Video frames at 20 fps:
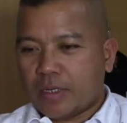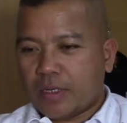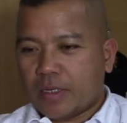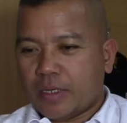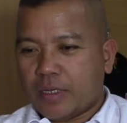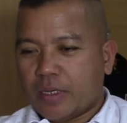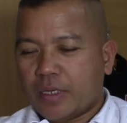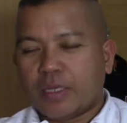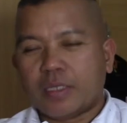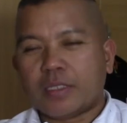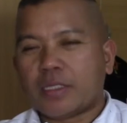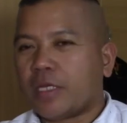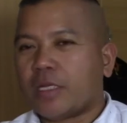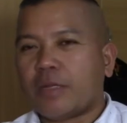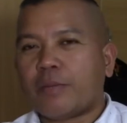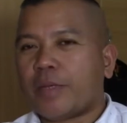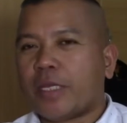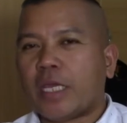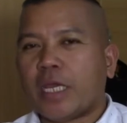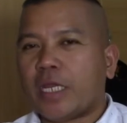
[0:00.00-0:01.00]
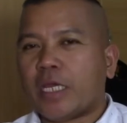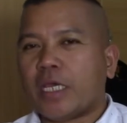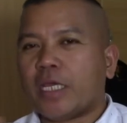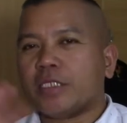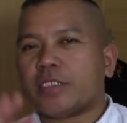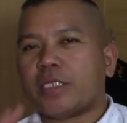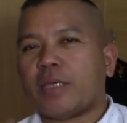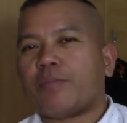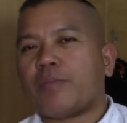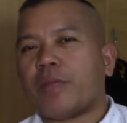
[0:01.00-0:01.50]
eh, hindi naman niya
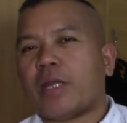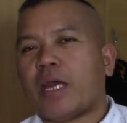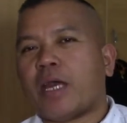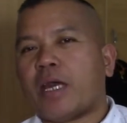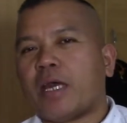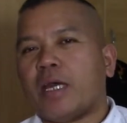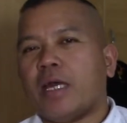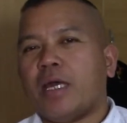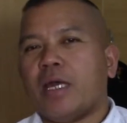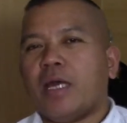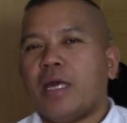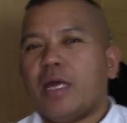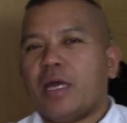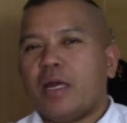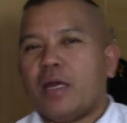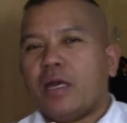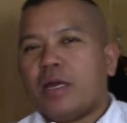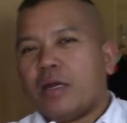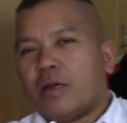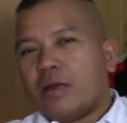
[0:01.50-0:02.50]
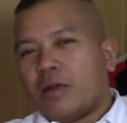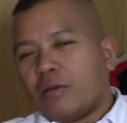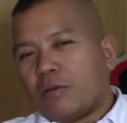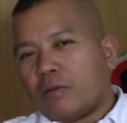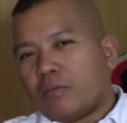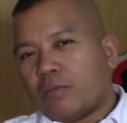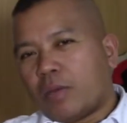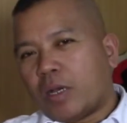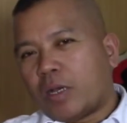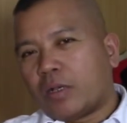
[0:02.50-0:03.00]
iniisip na
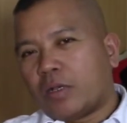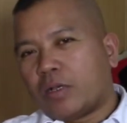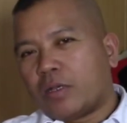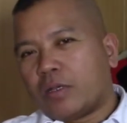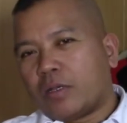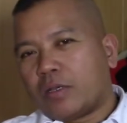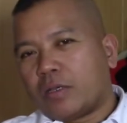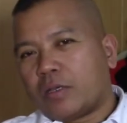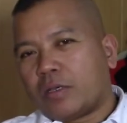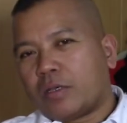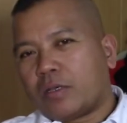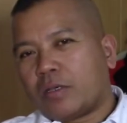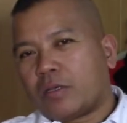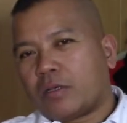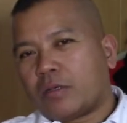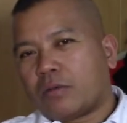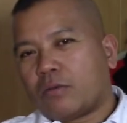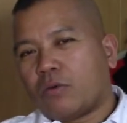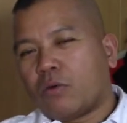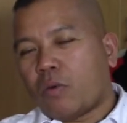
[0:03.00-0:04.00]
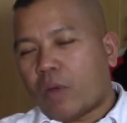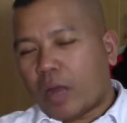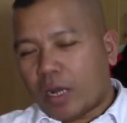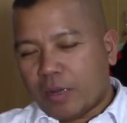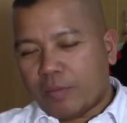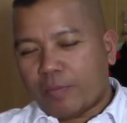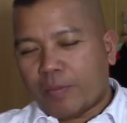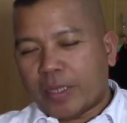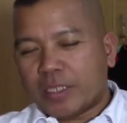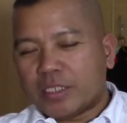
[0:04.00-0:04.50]
mag
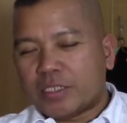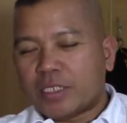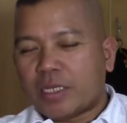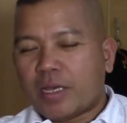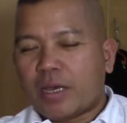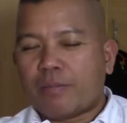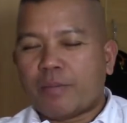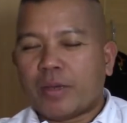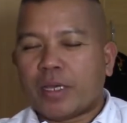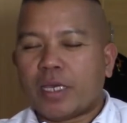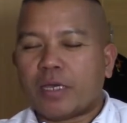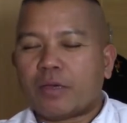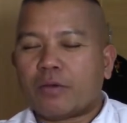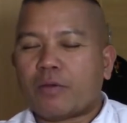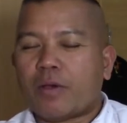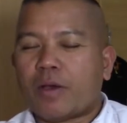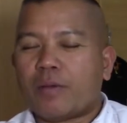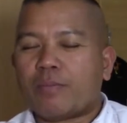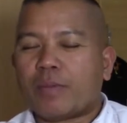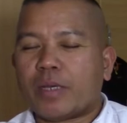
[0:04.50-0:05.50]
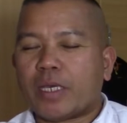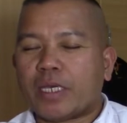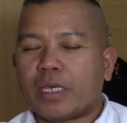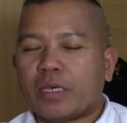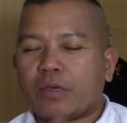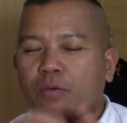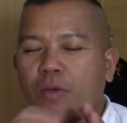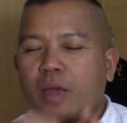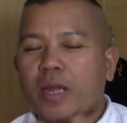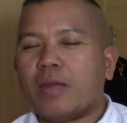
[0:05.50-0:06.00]
qualified siya, magiging,
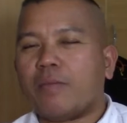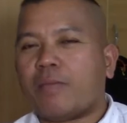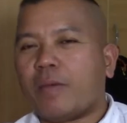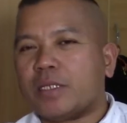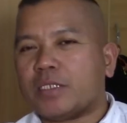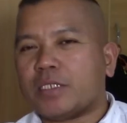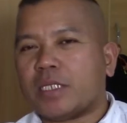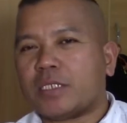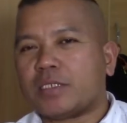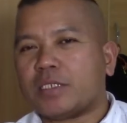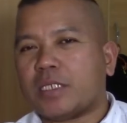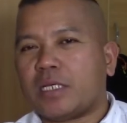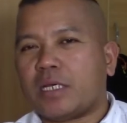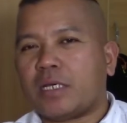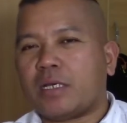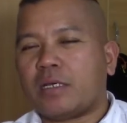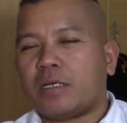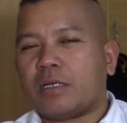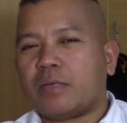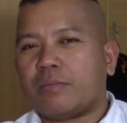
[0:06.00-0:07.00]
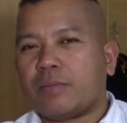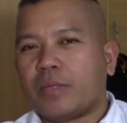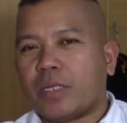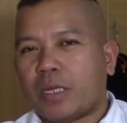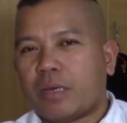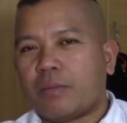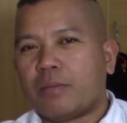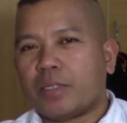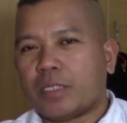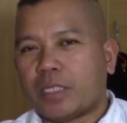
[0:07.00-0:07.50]
magiging qualified siya sa
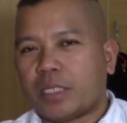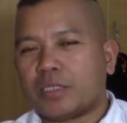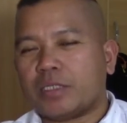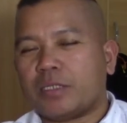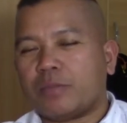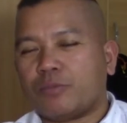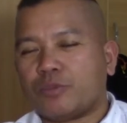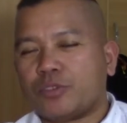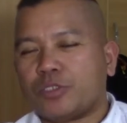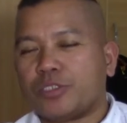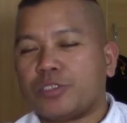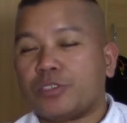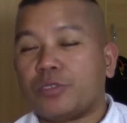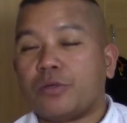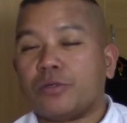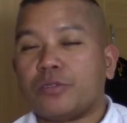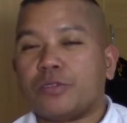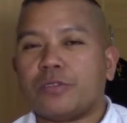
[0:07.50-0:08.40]
pinakamataas na posisyon.